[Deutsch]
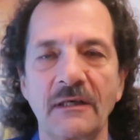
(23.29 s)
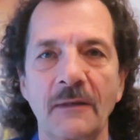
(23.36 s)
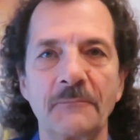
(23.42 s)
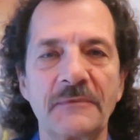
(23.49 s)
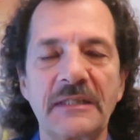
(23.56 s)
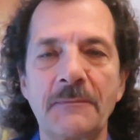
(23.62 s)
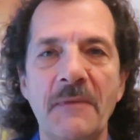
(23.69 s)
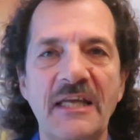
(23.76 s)

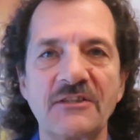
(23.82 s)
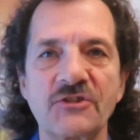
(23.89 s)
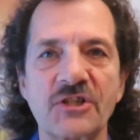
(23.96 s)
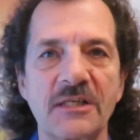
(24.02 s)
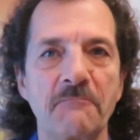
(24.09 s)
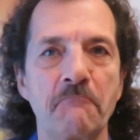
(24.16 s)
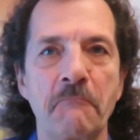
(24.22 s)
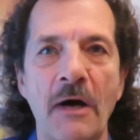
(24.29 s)
haben die
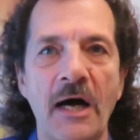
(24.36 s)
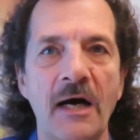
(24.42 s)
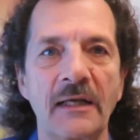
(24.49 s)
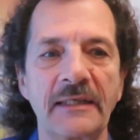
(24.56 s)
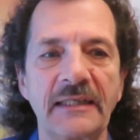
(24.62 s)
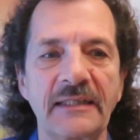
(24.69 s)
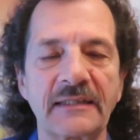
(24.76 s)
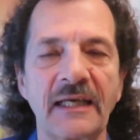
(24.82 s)
Menschen
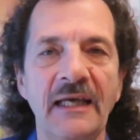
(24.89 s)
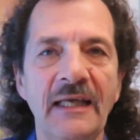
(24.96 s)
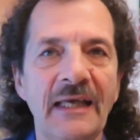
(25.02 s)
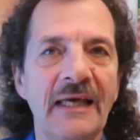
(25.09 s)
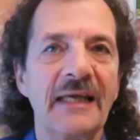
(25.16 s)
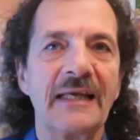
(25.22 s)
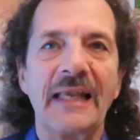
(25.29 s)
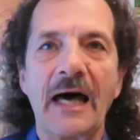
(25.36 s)
Panik,
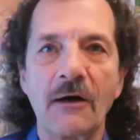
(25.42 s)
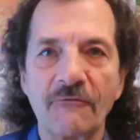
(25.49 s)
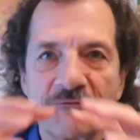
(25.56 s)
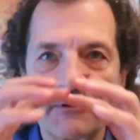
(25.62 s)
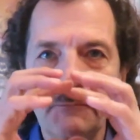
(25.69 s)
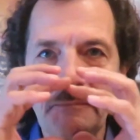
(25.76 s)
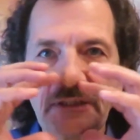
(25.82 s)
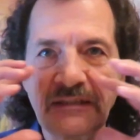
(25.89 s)

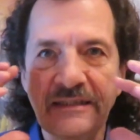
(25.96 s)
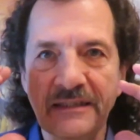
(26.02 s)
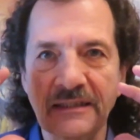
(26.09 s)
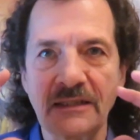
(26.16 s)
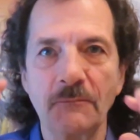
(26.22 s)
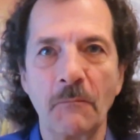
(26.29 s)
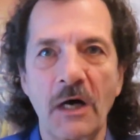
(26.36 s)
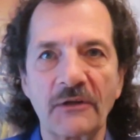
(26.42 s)
laufen mit
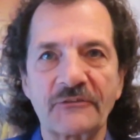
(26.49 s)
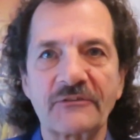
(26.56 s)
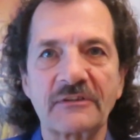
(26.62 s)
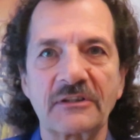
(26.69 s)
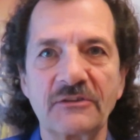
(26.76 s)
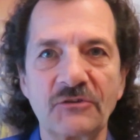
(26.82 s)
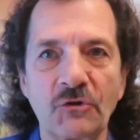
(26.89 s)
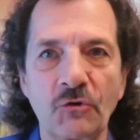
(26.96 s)
ihren
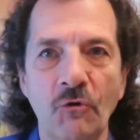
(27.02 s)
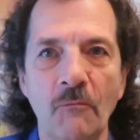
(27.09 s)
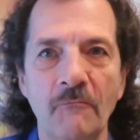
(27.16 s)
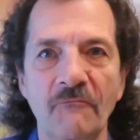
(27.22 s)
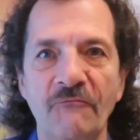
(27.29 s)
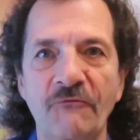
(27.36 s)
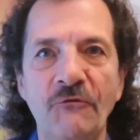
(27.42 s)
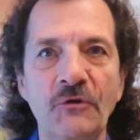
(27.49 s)
Masken
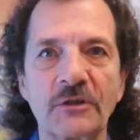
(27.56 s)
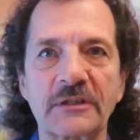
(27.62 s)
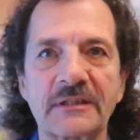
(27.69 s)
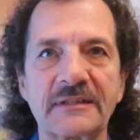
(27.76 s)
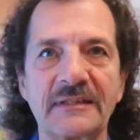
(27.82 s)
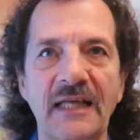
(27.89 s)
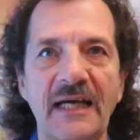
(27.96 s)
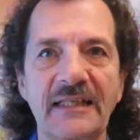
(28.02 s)
rum,
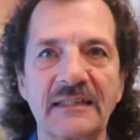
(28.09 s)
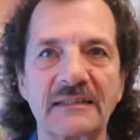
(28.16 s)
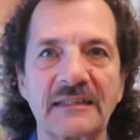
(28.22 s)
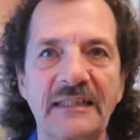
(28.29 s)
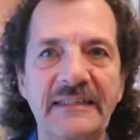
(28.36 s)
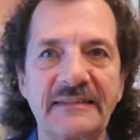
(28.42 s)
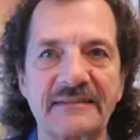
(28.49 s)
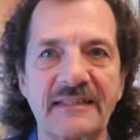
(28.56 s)
fürchten einen
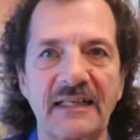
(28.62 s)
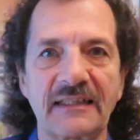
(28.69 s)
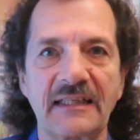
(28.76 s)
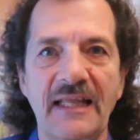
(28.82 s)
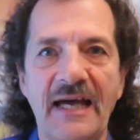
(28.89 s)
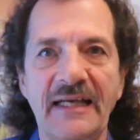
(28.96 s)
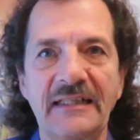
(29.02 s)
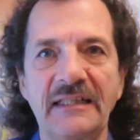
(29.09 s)

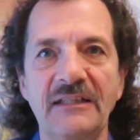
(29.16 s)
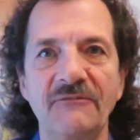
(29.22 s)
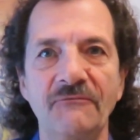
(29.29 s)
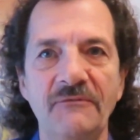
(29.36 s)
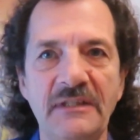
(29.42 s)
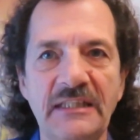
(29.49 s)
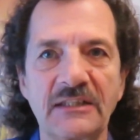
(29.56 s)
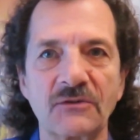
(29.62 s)

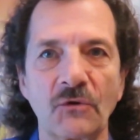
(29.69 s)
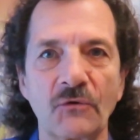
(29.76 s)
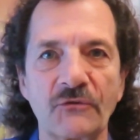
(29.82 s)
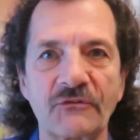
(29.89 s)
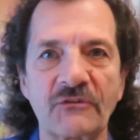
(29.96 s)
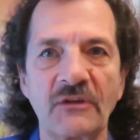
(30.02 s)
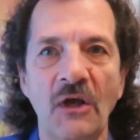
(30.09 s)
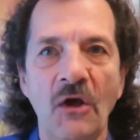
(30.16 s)
klitzekleinen
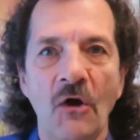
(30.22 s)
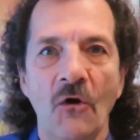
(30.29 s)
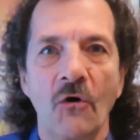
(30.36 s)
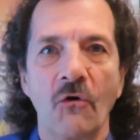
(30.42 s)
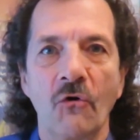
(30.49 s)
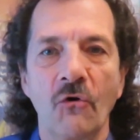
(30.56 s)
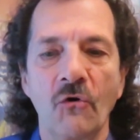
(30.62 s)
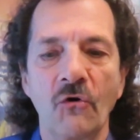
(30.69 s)
Virus
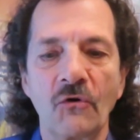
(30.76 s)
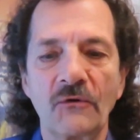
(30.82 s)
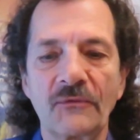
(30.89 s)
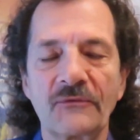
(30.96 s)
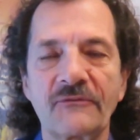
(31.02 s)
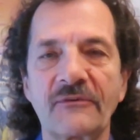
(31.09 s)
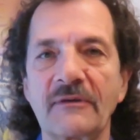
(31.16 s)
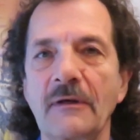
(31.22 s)

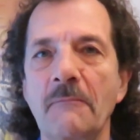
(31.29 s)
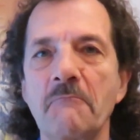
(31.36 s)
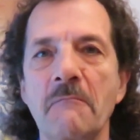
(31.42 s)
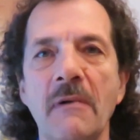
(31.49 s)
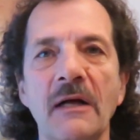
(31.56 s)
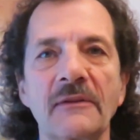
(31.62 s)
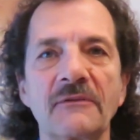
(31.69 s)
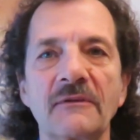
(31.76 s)
und
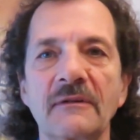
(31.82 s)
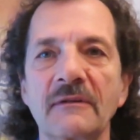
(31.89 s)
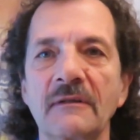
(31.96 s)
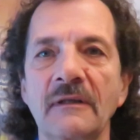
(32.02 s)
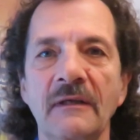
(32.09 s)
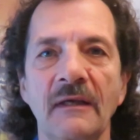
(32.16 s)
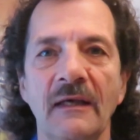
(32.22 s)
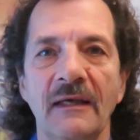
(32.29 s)
man